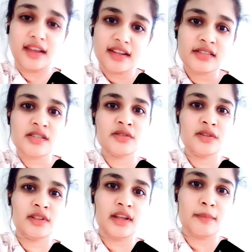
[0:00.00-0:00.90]
ఏం
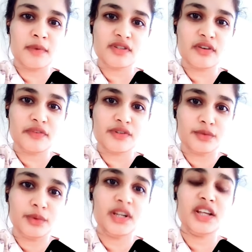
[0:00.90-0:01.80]
చేస్తుంది ఎంబేసీ ఆఫీస్
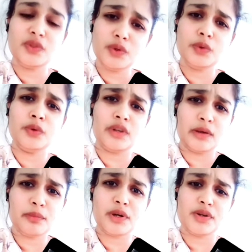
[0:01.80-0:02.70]
ఉండి ఎందుకు
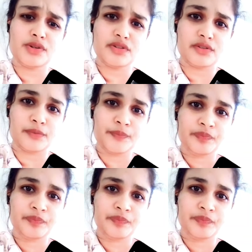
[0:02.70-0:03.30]
ఏం ప్రయోజనం